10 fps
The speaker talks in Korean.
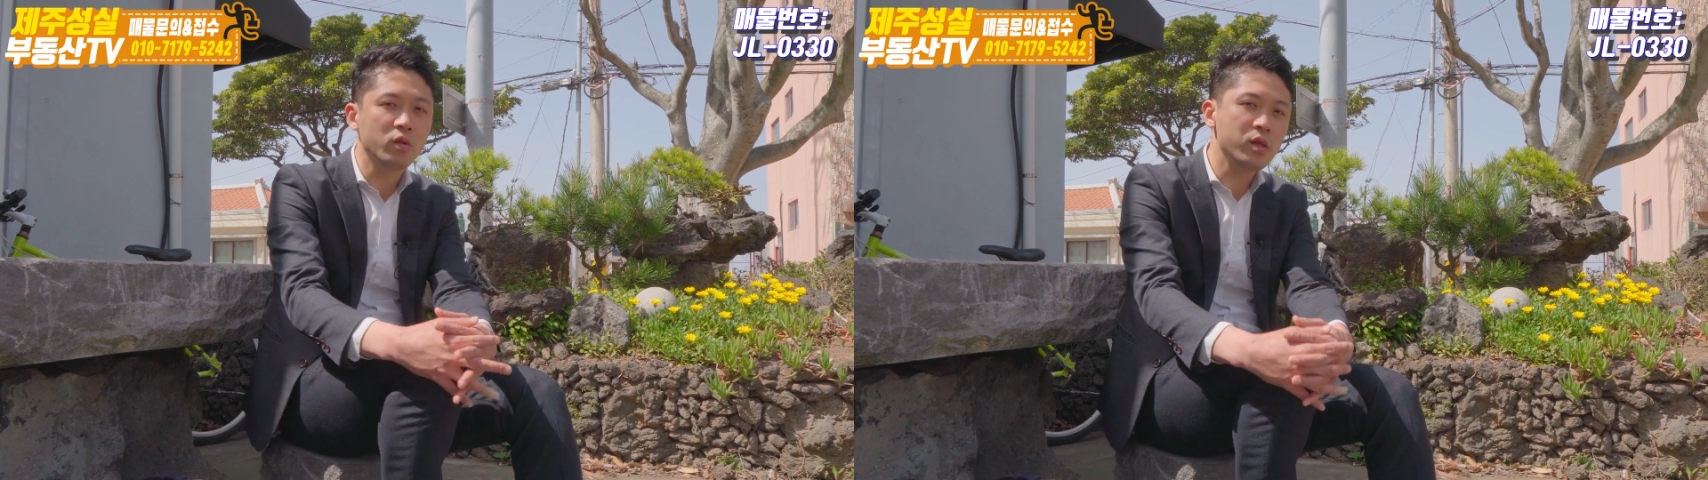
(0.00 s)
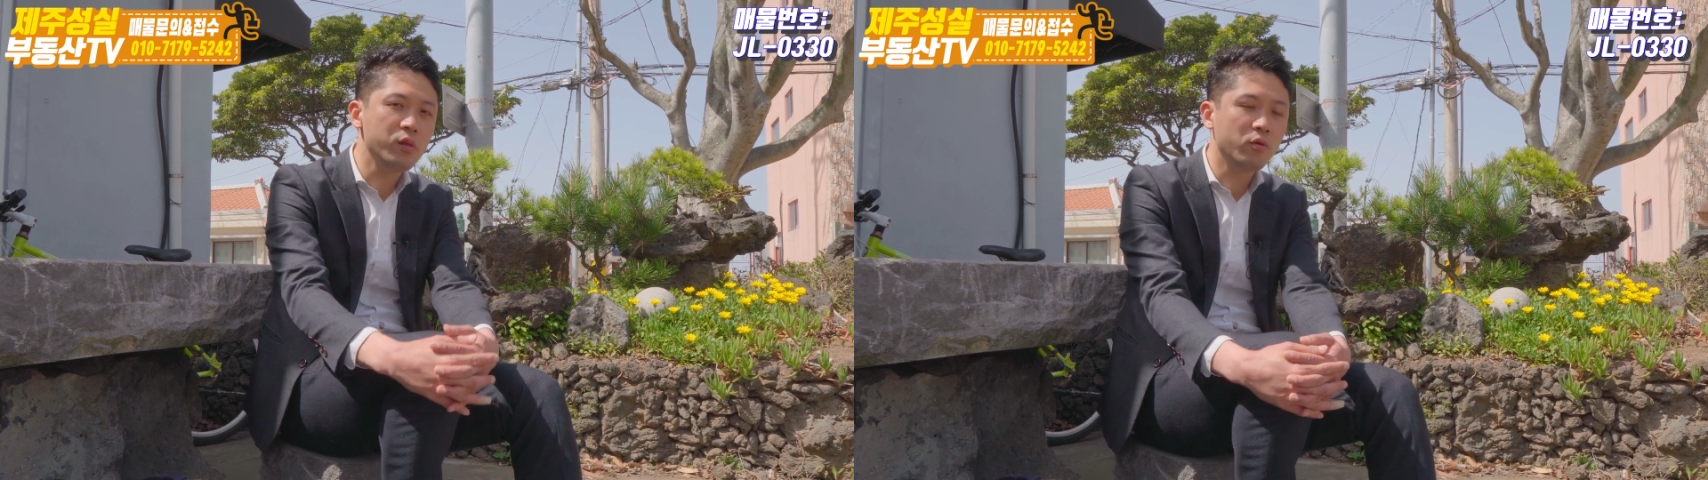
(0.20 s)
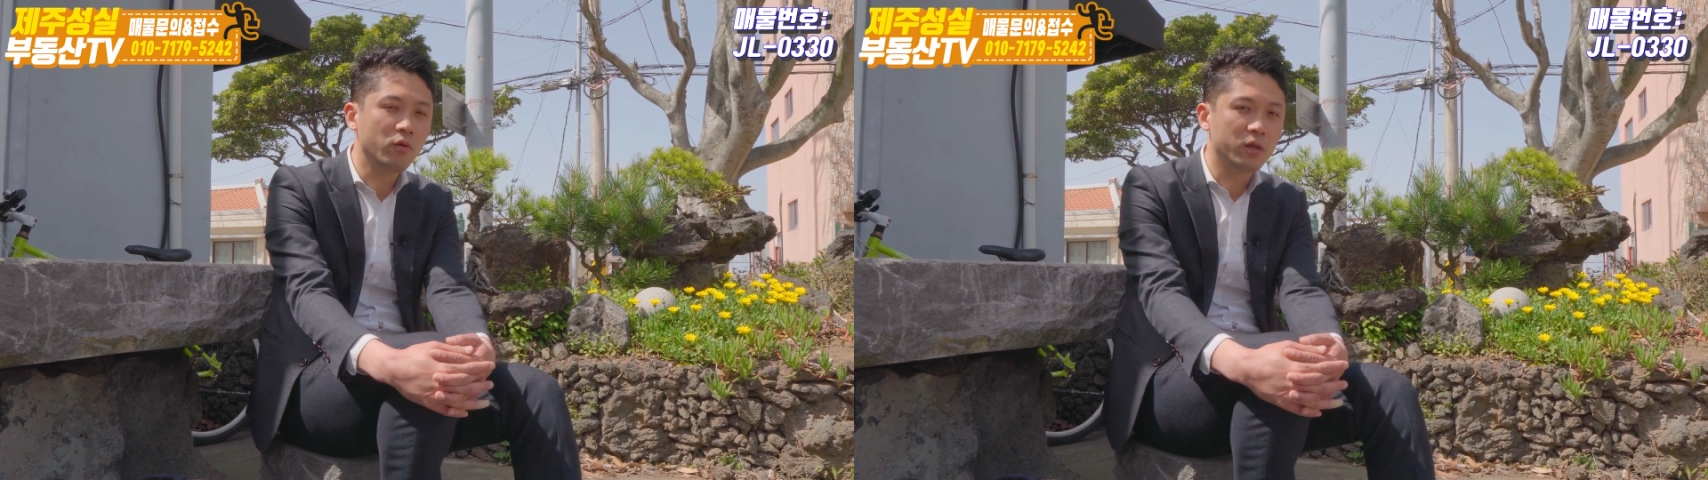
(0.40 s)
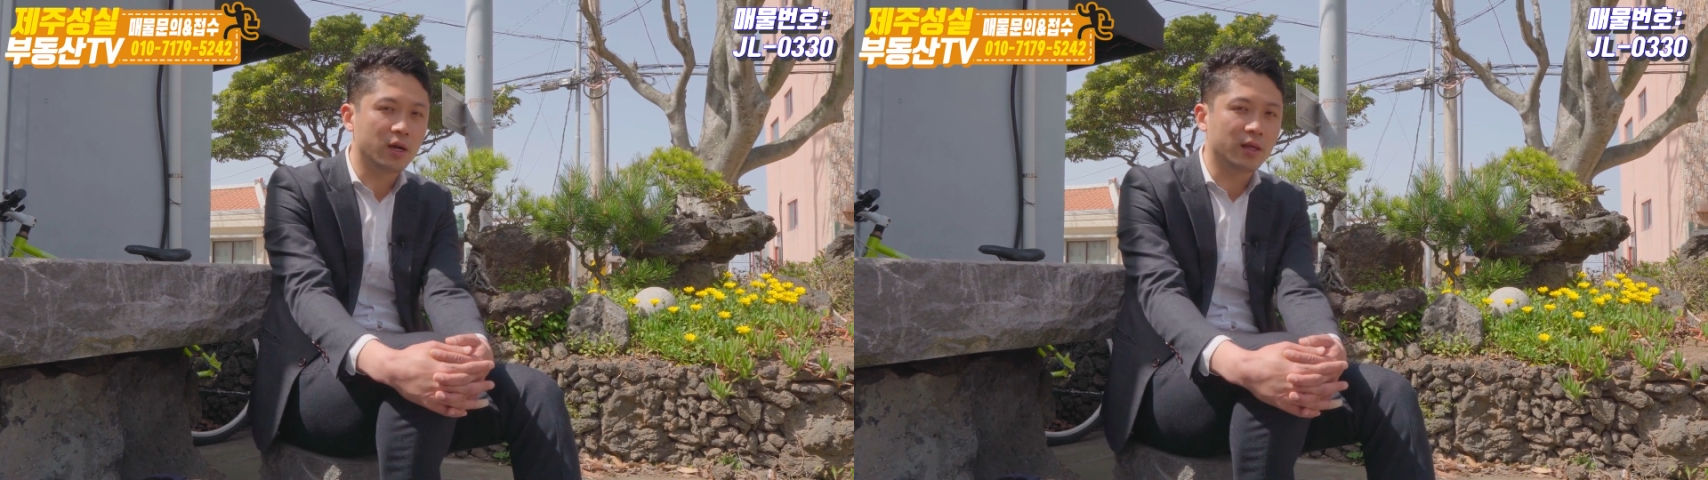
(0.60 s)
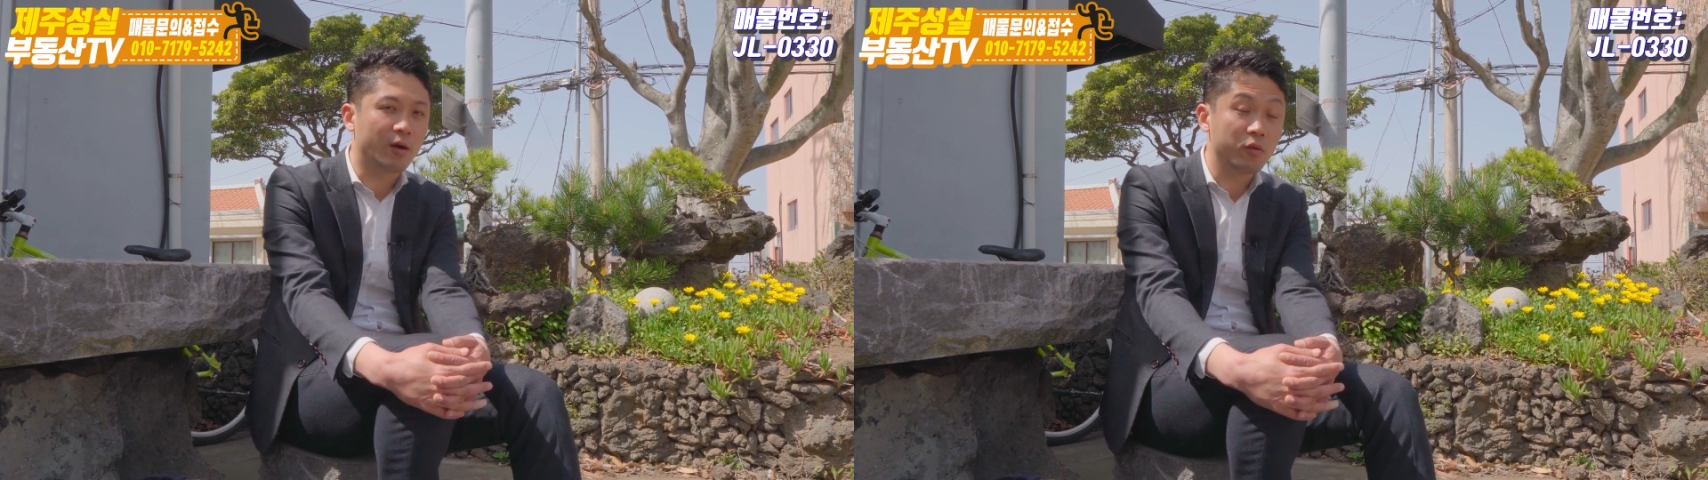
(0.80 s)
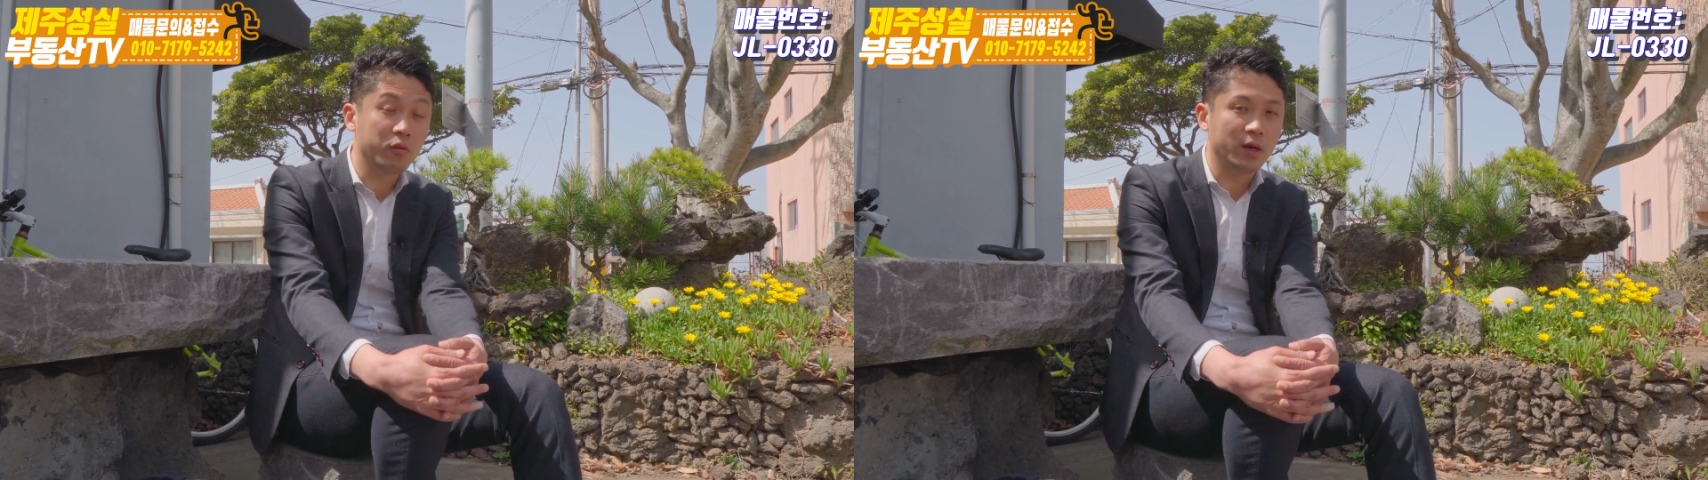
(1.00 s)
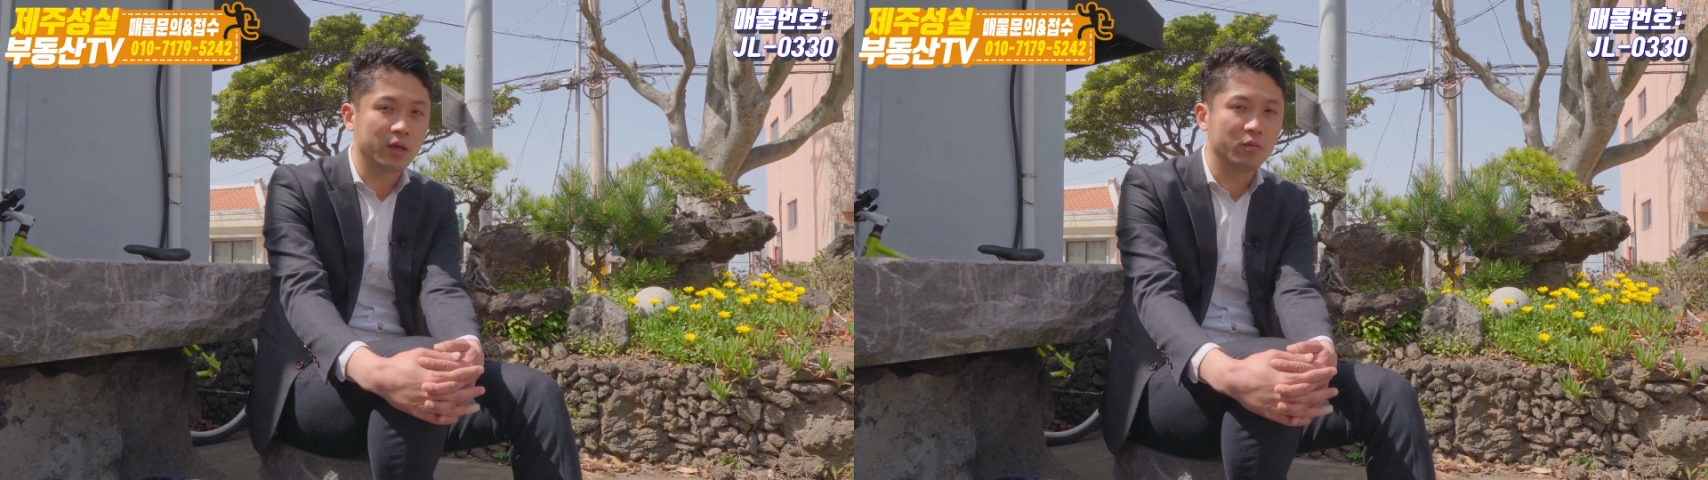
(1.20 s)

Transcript: 실수요자가 나올 수밖에